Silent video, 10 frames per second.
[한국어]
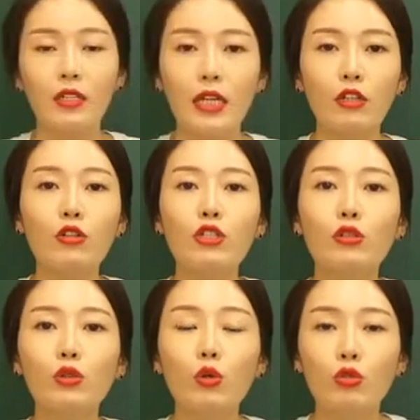자, 이런
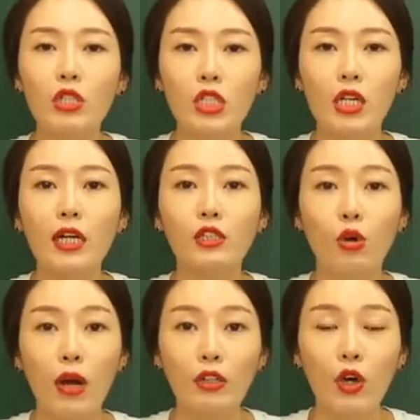식으로 우리 지각
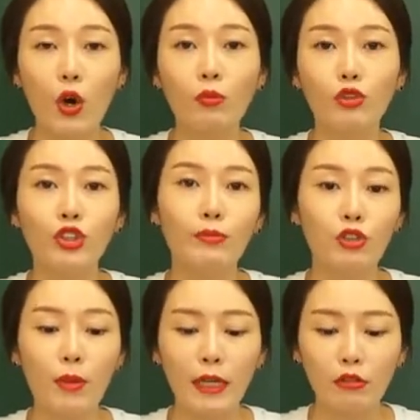정황형 문제
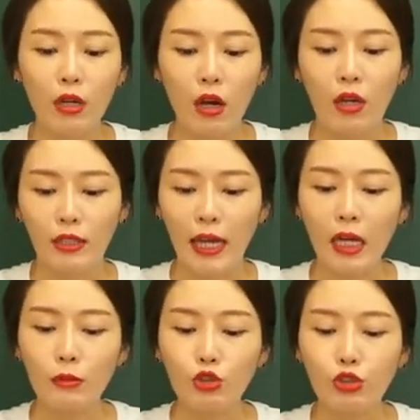풀어봤고요. 자,
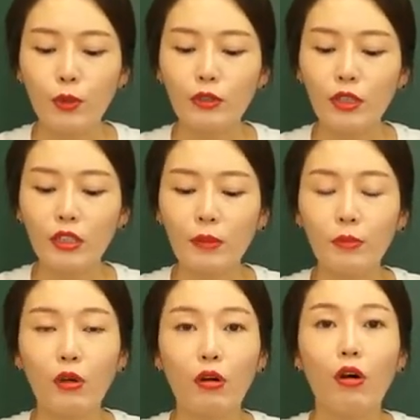다음은 두 번째
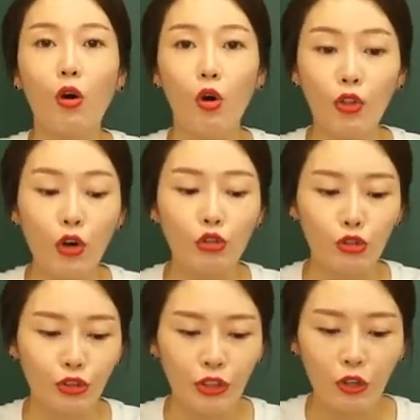챕터 언어
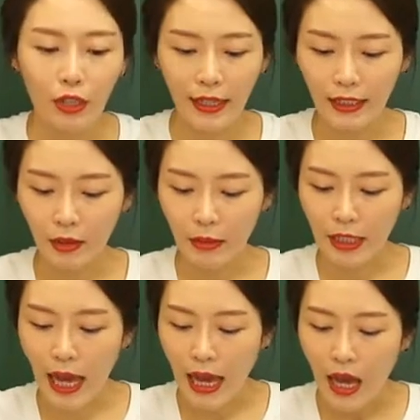유출력
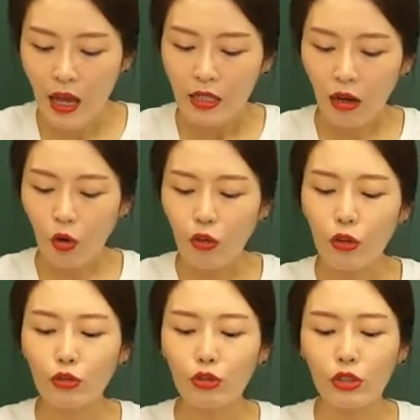되겠습니다. 자,
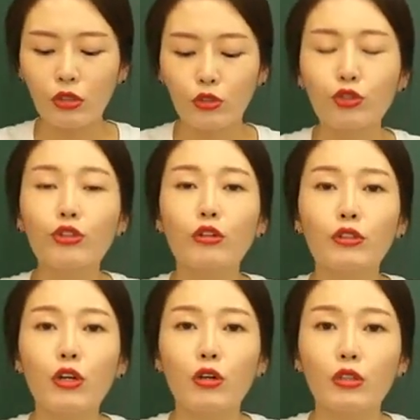언어
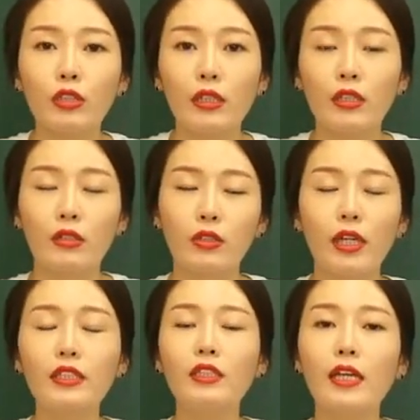유출유출력은요 제, 어,
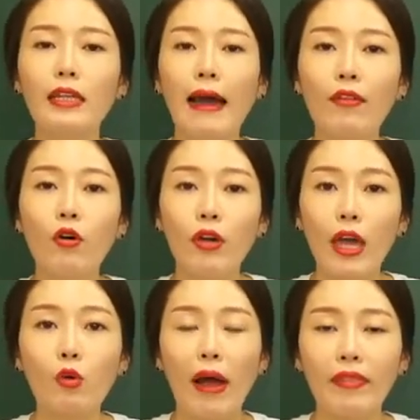시된
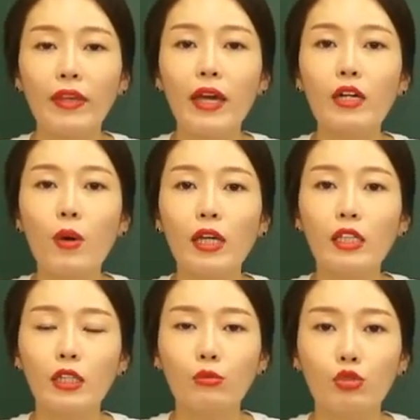단어의 관계를 확인하는